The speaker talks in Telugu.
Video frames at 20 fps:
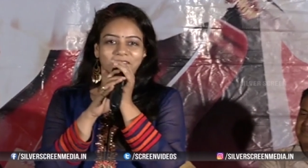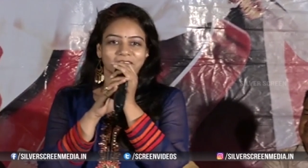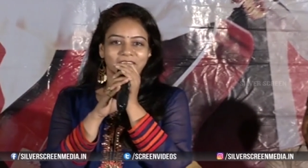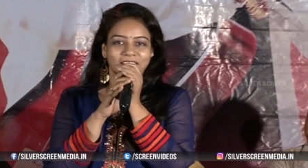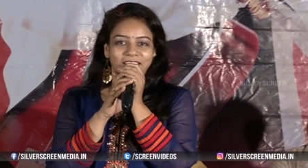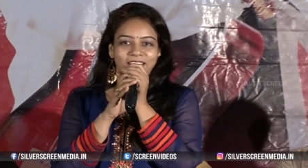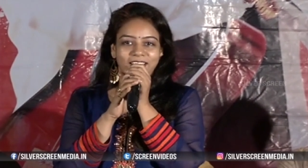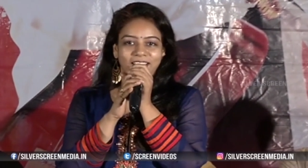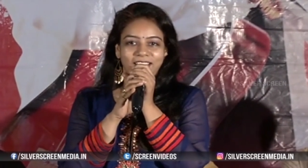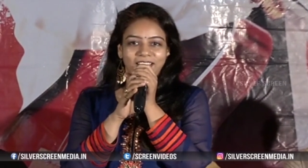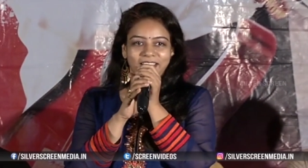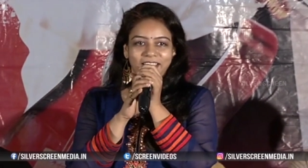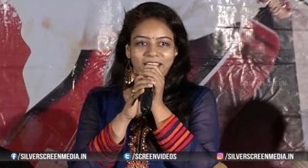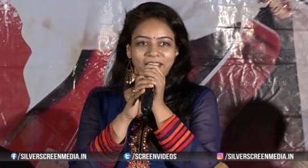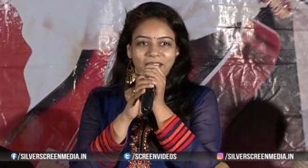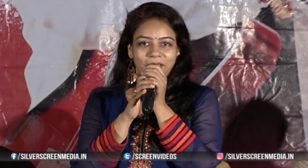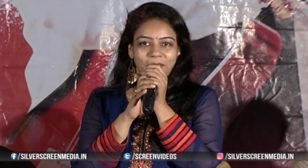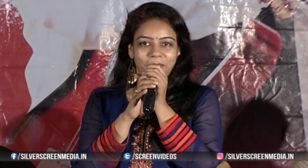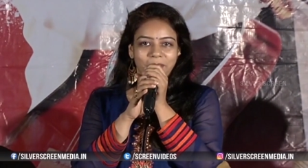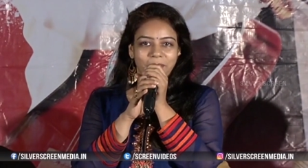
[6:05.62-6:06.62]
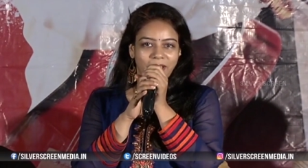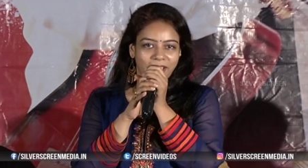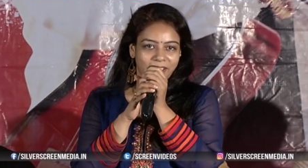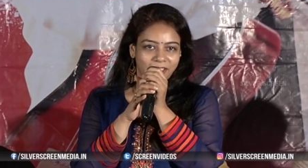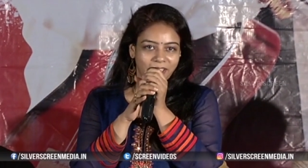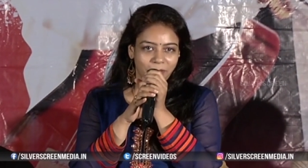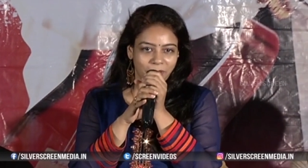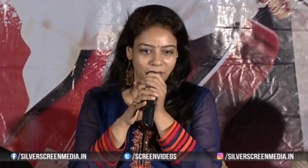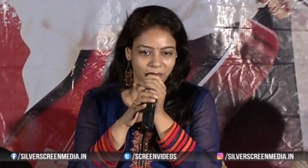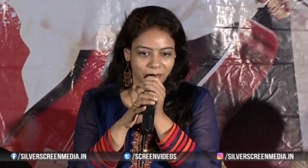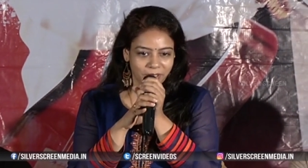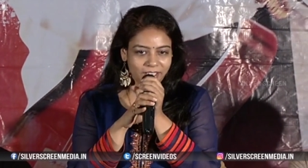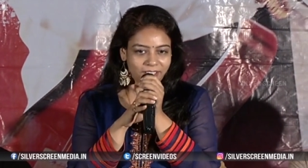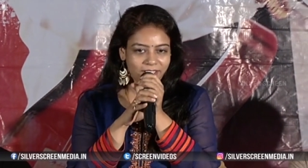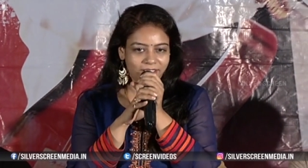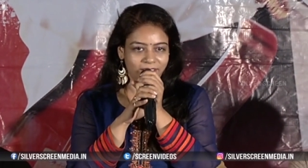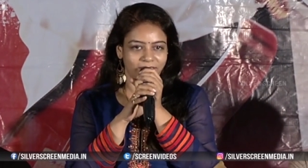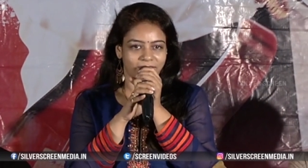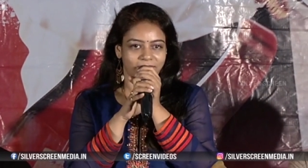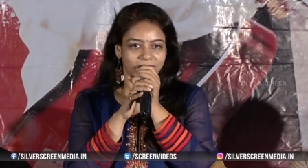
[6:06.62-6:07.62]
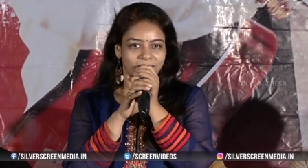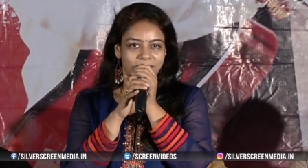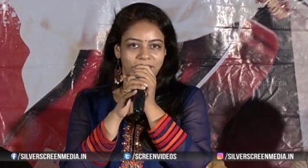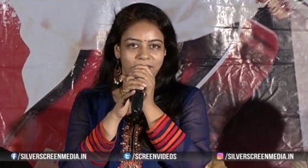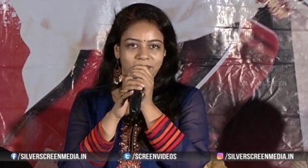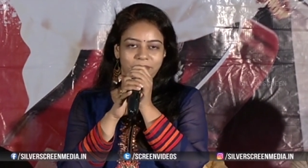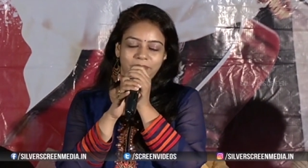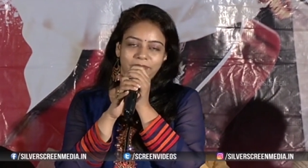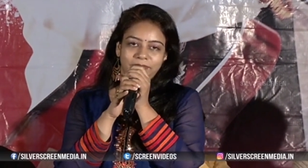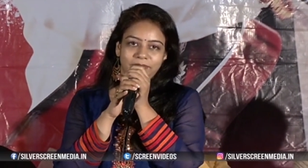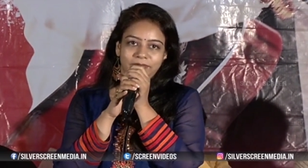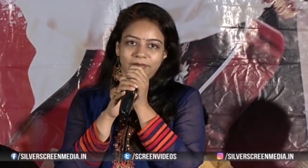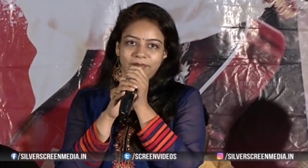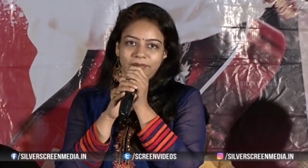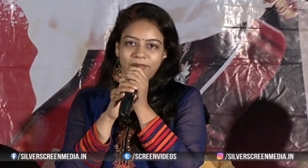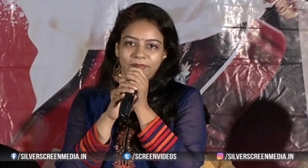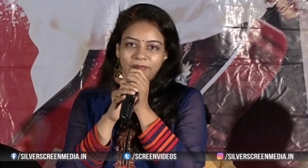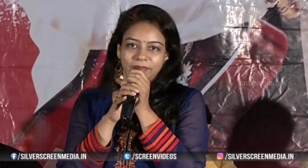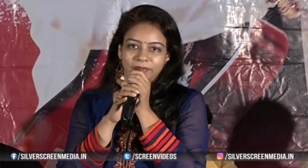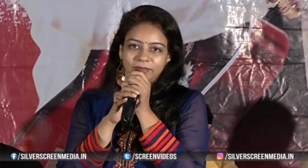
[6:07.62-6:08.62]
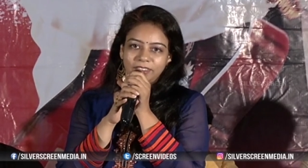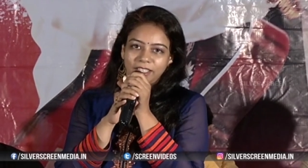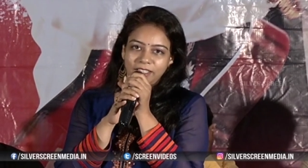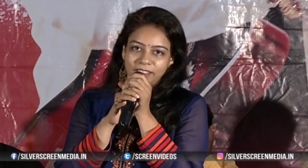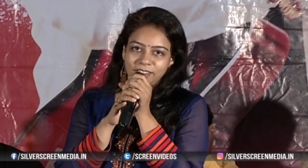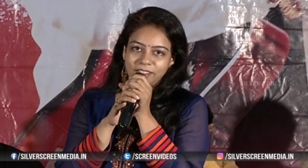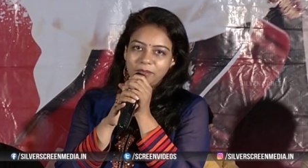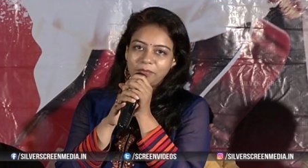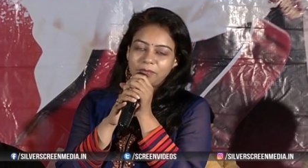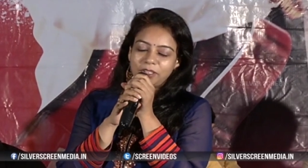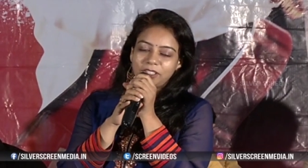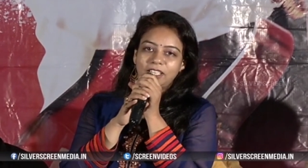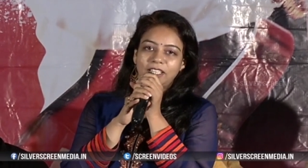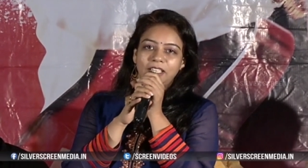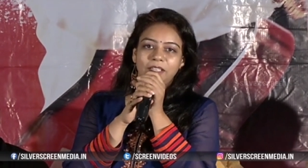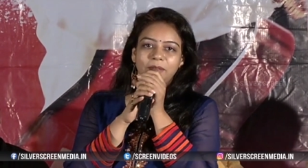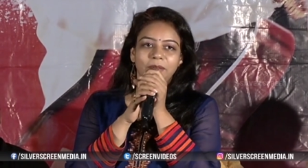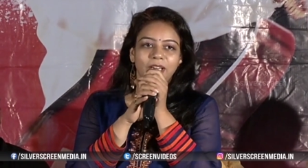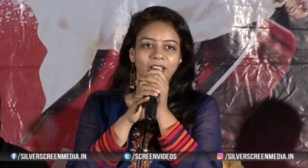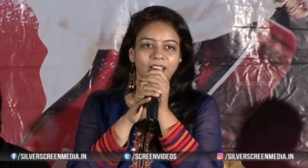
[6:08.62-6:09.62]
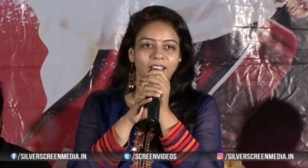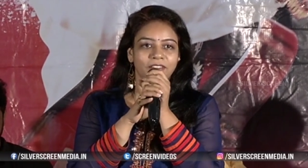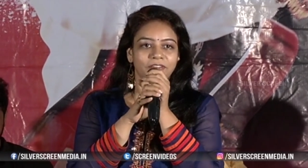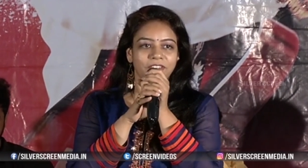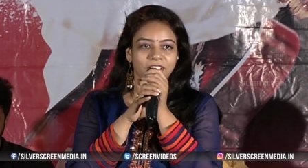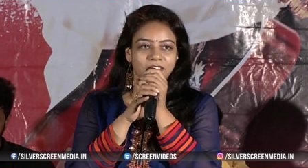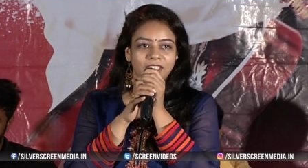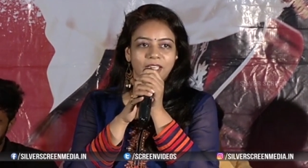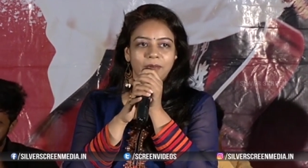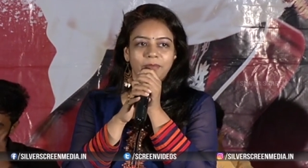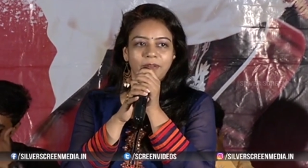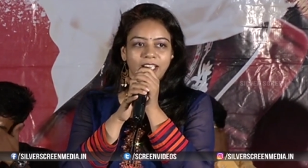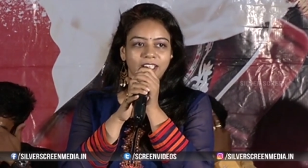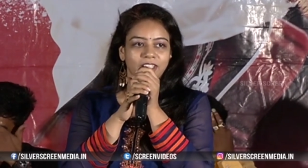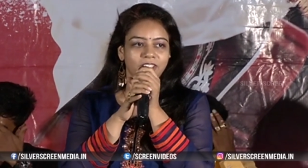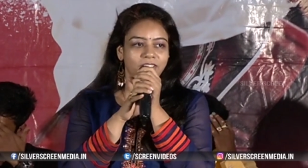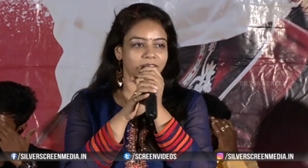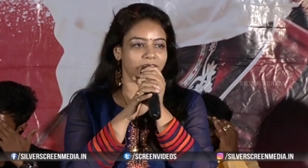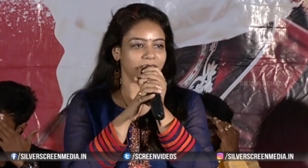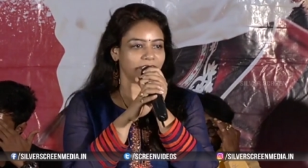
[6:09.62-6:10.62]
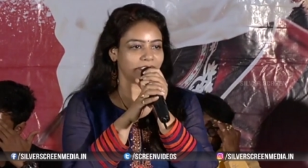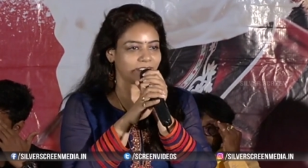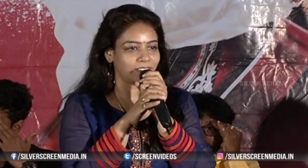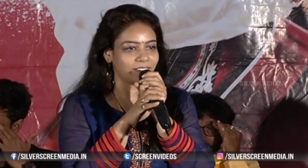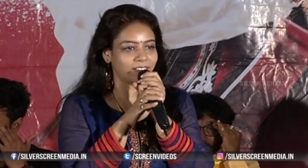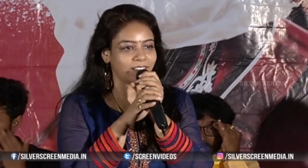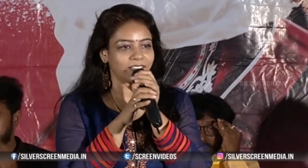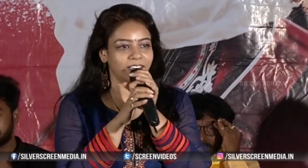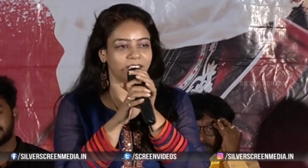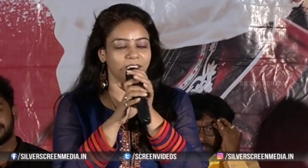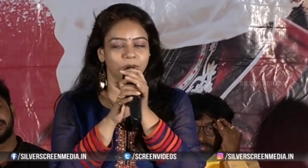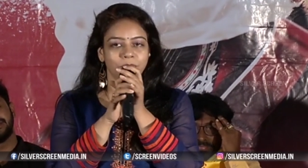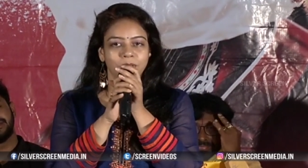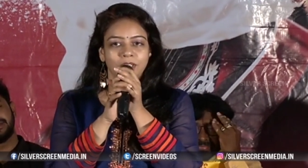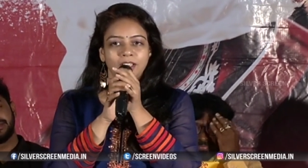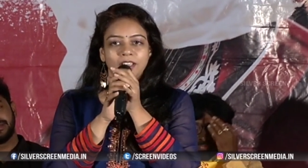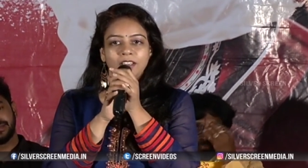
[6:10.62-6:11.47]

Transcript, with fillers: రావాలి అలాగే భారతీ బాబు గారికి ఈ సినిమా చాలా బాగా ఫస్ట్ టైం డైరెక్షన్ చేసినట్టుగా లేదు